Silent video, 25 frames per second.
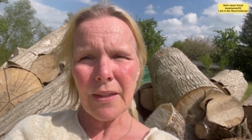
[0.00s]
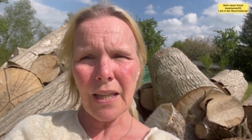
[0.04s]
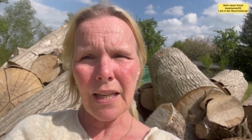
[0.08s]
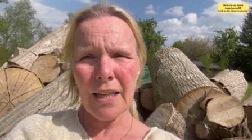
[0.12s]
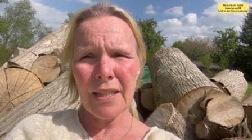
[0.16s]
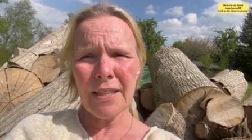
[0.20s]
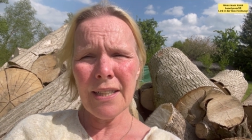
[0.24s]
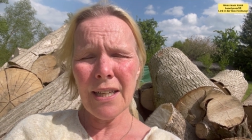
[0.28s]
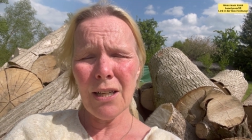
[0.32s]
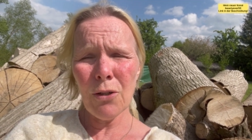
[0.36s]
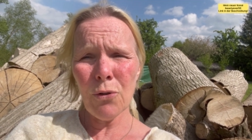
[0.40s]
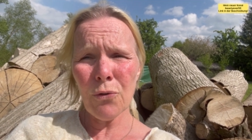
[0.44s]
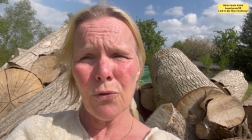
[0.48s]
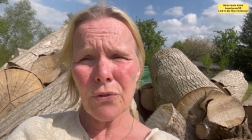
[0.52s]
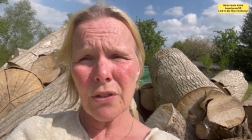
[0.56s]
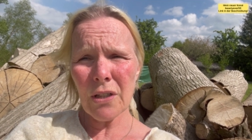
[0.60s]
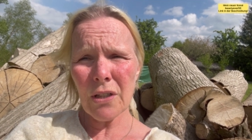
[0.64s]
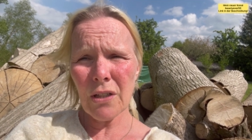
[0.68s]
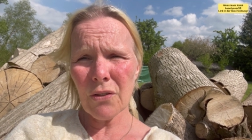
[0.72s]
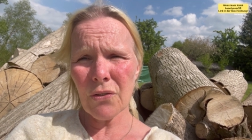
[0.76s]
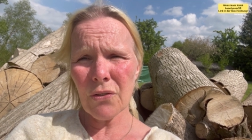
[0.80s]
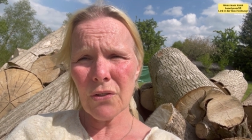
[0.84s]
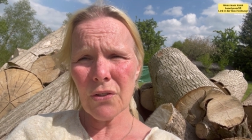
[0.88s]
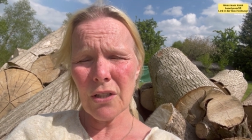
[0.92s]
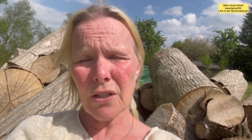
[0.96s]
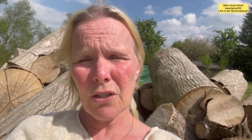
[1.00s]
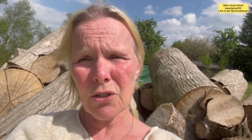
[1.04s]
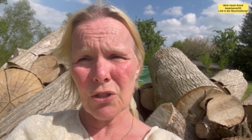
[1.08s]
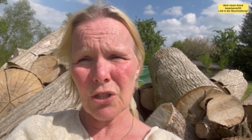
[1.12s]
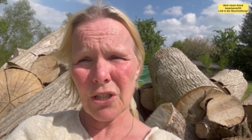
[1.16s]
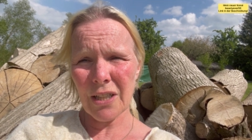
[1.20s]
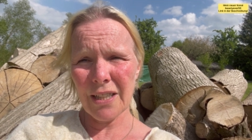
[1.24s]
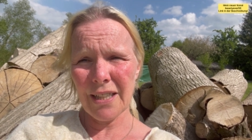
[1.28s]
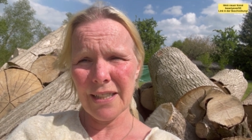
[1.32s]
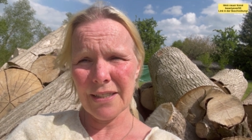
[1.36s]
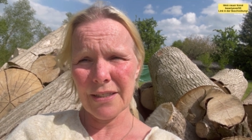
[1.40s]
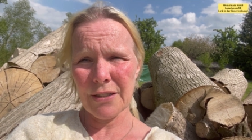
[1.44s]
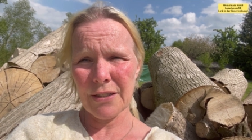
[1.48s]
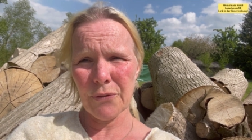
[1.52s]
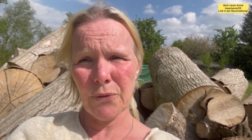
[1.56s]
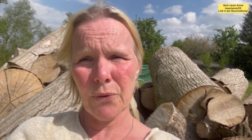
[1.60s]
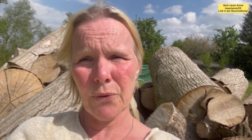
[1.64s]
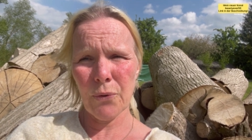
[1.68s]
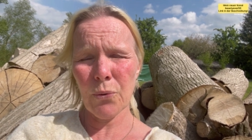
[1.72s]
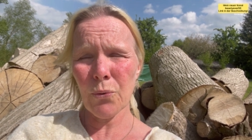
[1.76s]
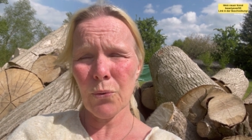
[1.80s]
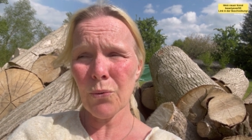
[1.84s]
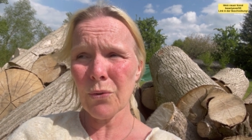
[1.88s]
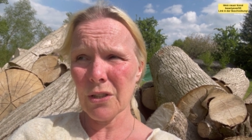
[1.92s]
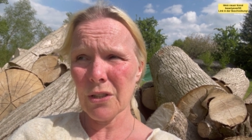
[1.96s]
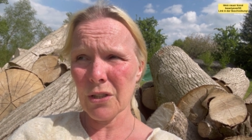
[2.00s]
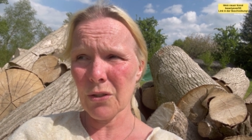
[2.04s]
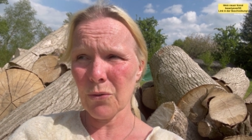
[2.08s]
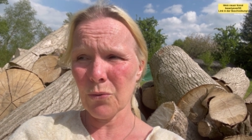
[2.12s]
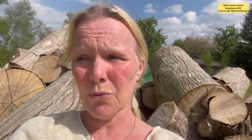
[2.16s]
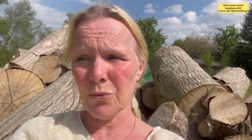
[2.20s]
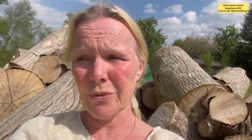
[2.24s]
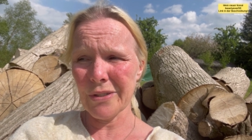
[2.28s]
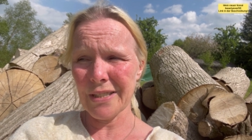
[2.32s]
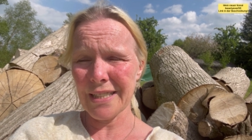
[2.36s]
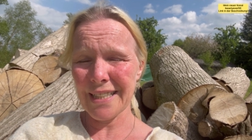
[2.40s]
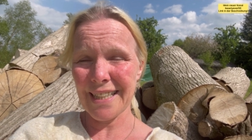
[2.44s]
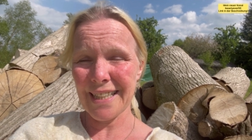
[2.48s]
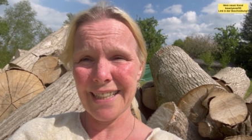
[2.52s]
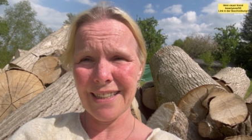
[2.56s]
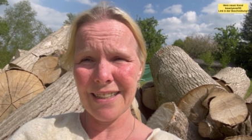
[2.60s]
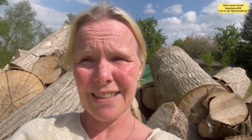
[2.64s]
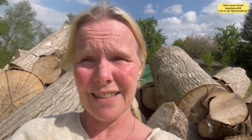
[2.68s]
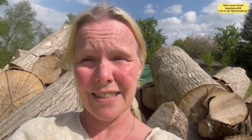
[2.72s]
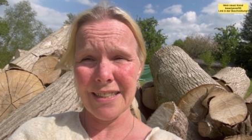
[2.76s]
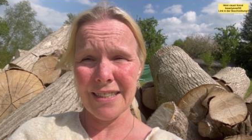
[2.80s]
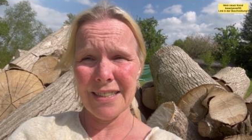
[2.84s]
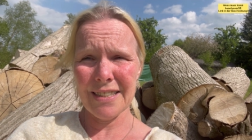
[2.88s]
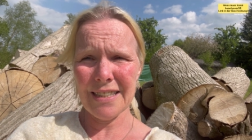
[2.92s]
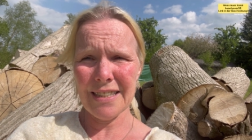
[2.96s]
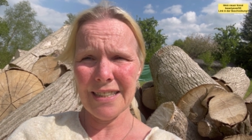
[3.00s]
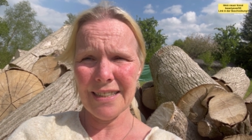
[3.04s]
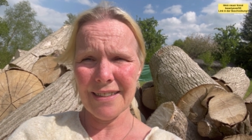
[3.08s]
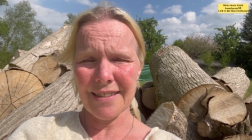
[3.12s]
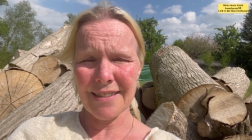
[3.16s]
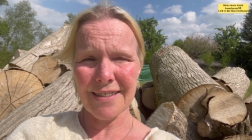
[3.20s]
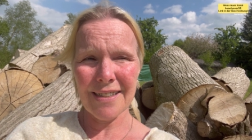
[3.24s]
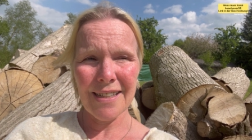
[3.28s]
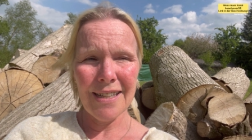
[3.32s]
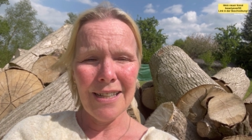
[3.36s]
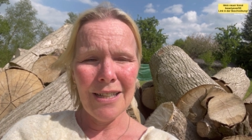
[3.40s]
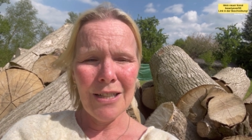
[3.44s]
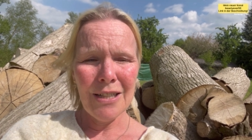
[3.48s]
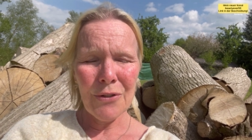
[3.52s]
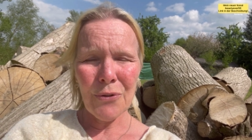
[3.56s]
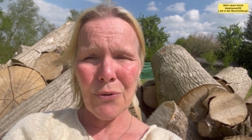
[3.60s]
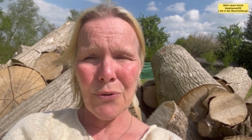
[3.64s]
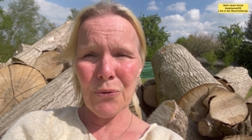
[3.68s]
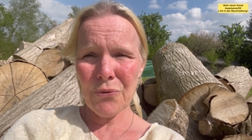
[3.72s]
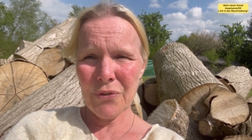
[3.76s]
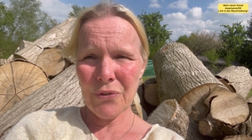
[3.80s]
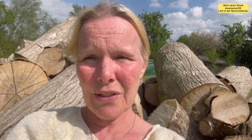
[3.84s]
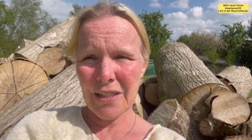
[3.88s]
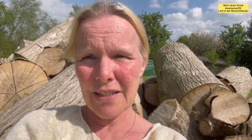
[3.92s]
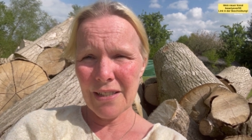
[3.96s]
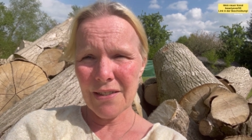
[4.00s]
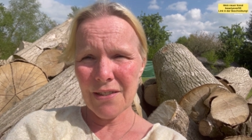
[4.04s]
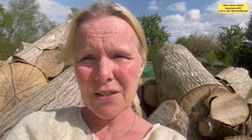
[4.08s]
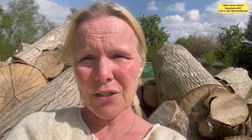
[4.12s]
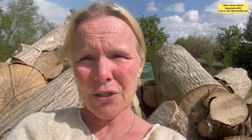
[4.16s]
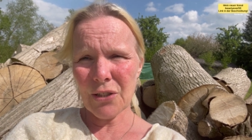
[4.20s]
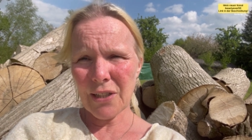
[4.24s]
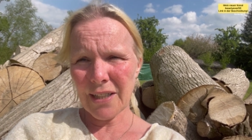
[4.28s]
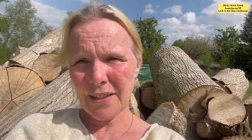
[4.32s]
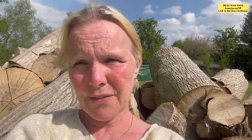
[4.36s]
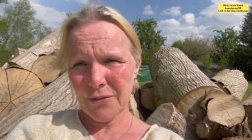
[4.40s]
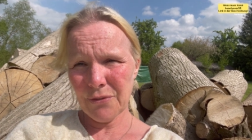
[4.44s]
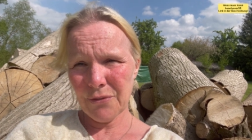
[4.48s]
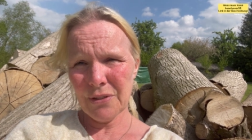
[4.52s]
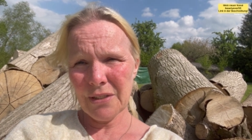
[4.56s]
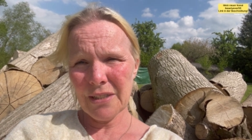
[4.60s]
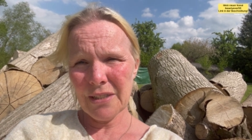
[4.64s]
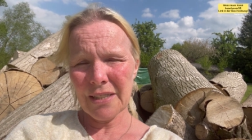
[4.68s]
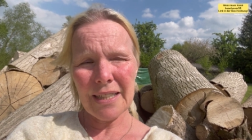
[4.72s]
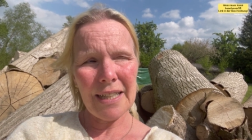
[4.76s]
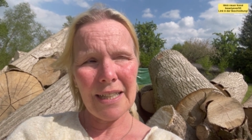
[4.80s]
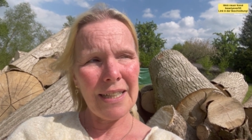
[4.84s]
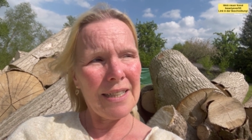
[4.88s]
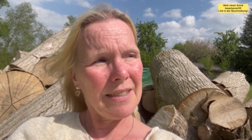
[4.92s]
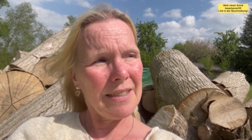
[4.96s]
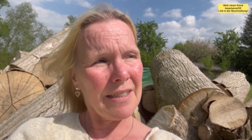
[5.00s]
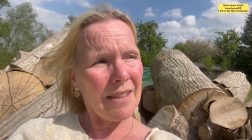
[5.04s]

der Luftaustausch relativ zügig und garantiert zuverlässig stattfinden kann.